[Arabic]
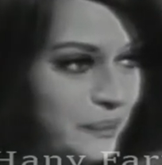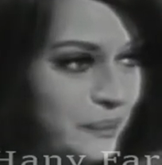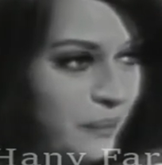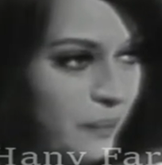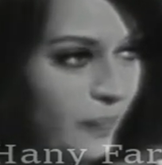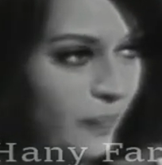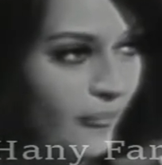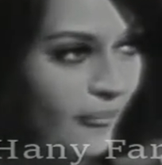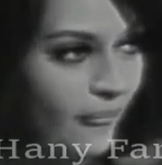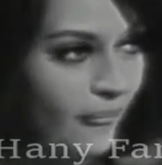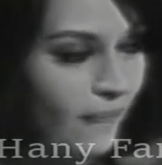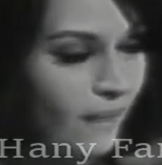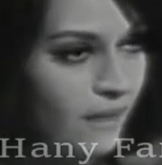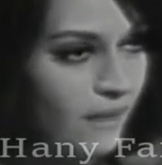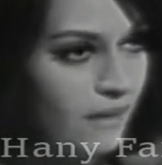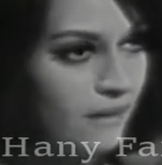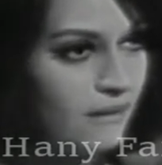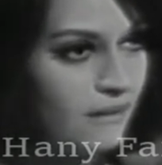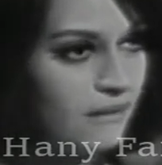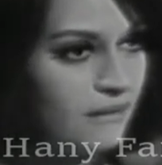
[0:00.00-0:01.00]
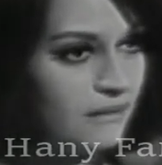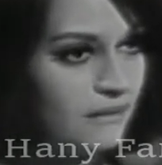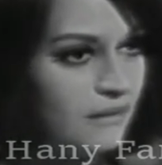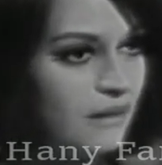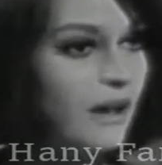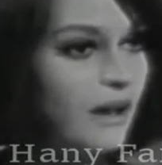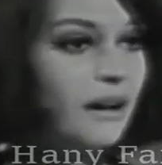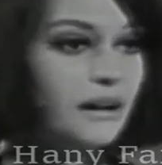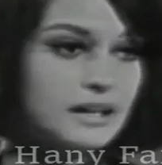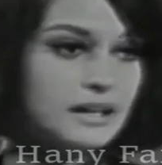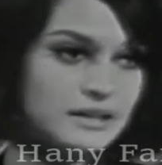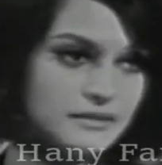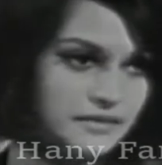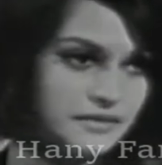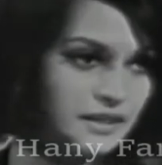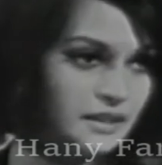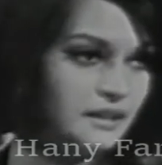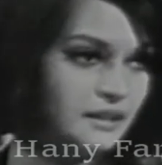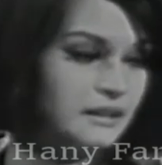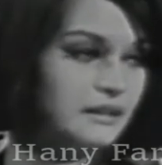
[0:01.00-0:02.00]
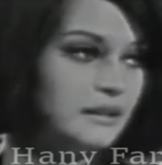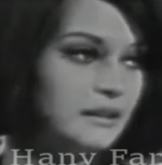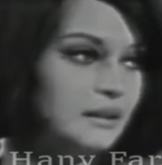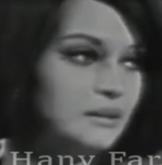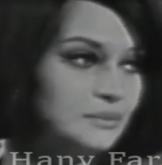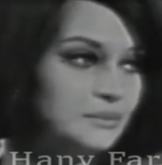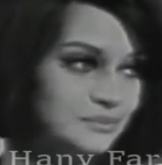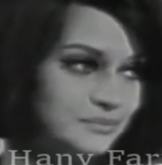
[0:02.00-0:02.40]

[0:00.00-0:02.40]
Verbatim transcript: إغراء سيدة الأقمار آه كان فيه إغراء